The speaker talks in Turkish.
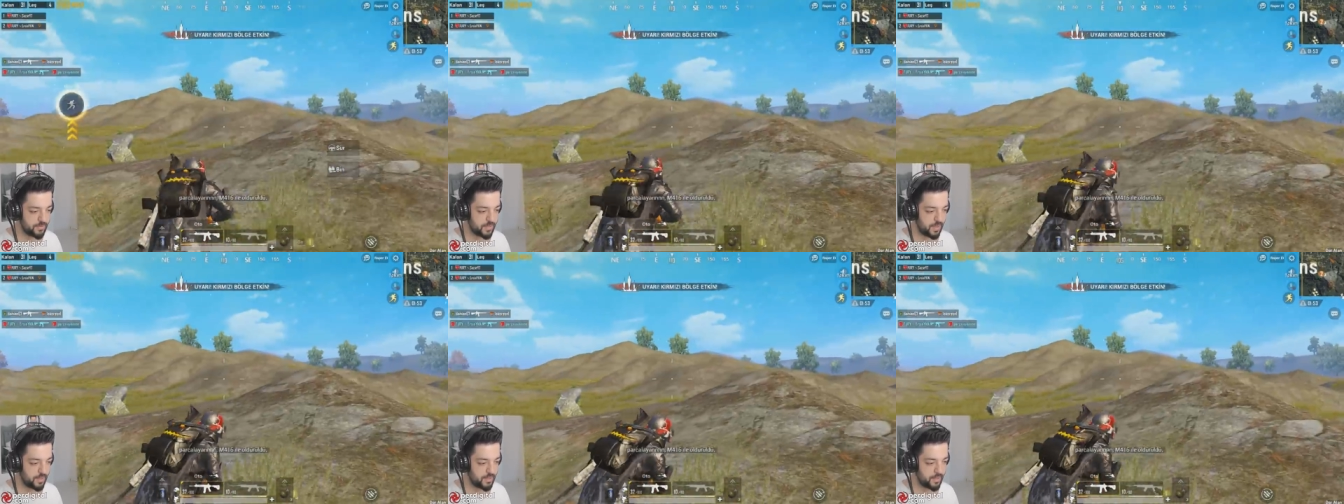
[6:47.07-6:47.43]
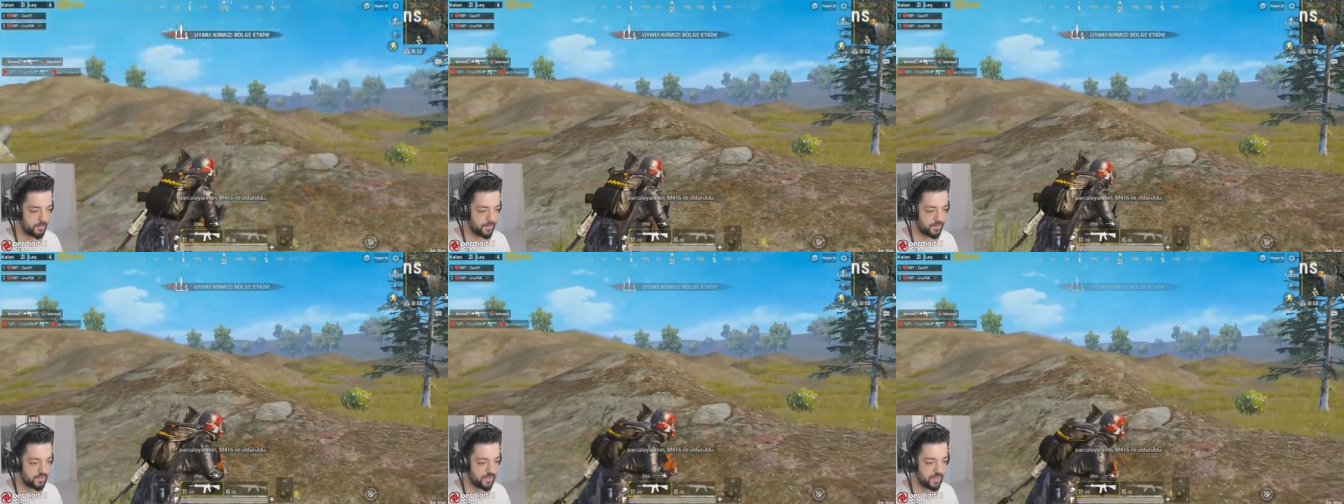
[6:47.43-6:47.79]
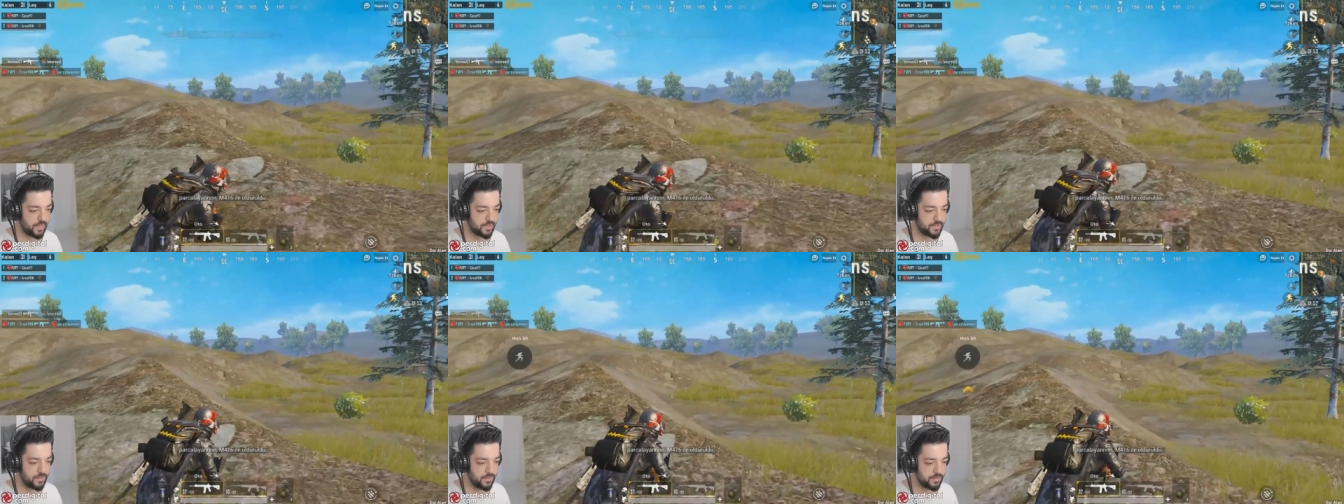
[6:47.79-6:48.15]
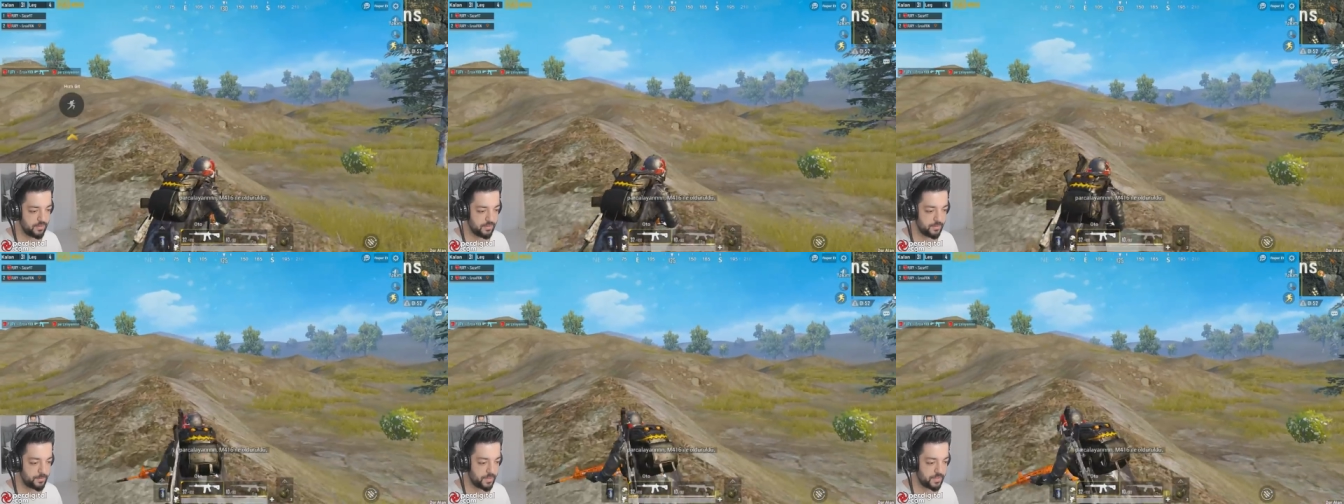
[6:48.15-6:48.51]
Bir dakika buggy geldi.
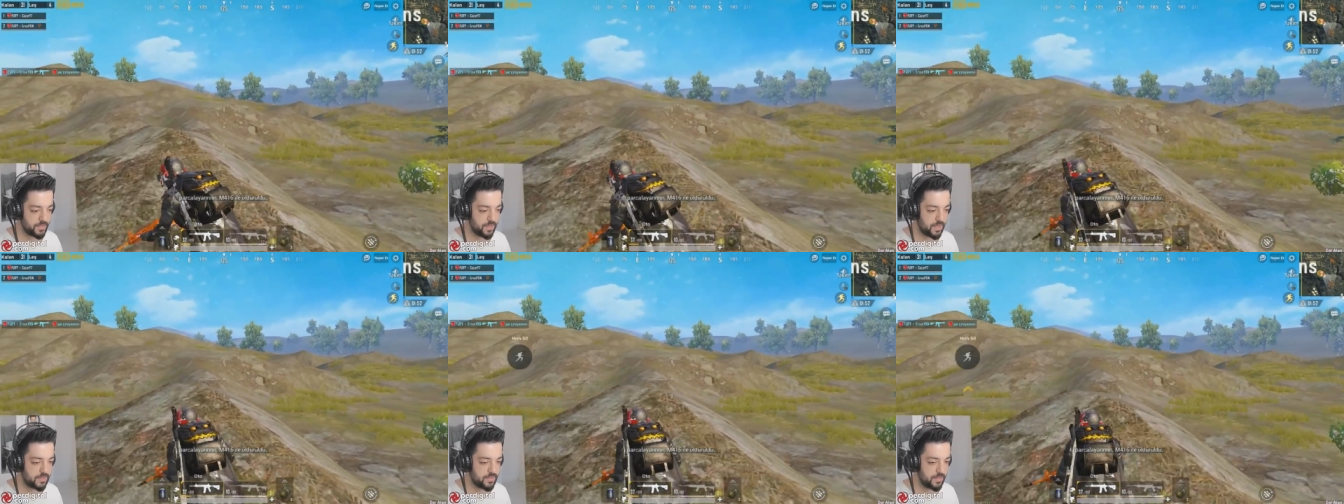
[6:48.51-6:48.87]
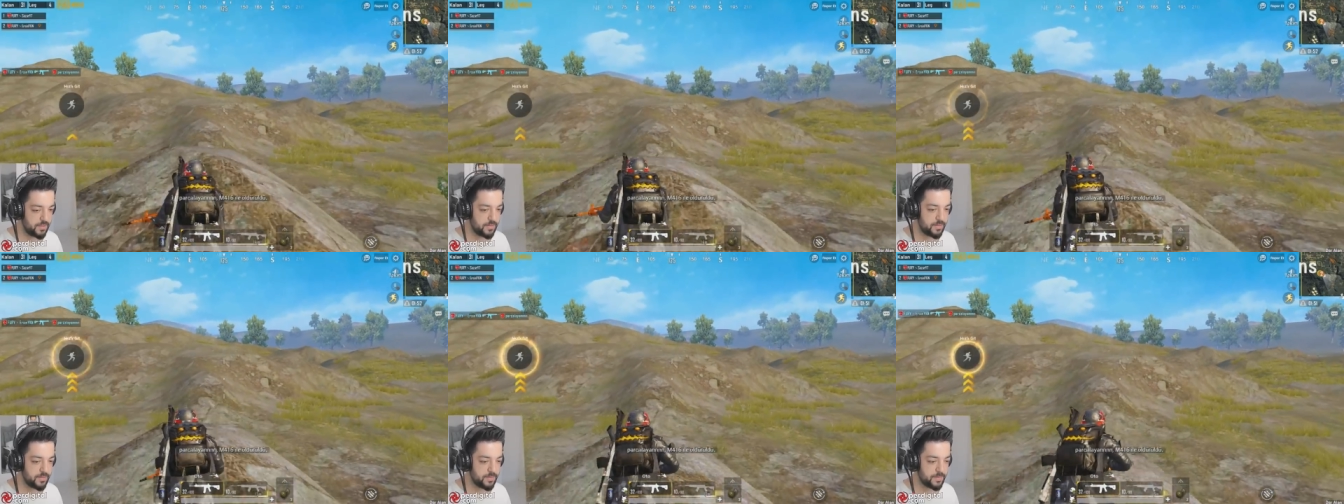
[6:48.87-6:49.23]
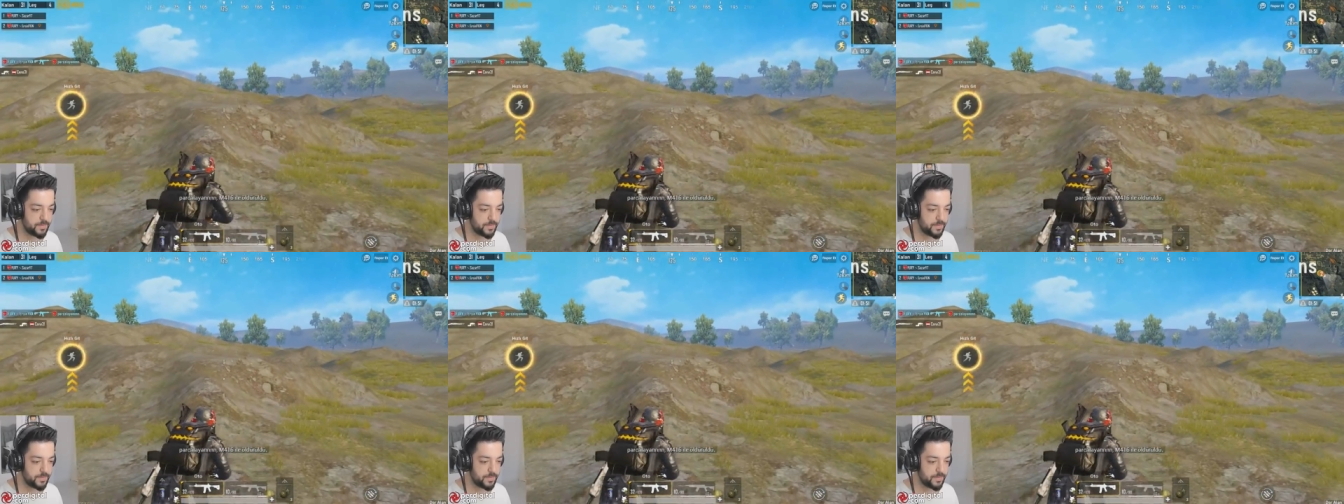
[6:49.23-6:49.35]
Buggy geldi.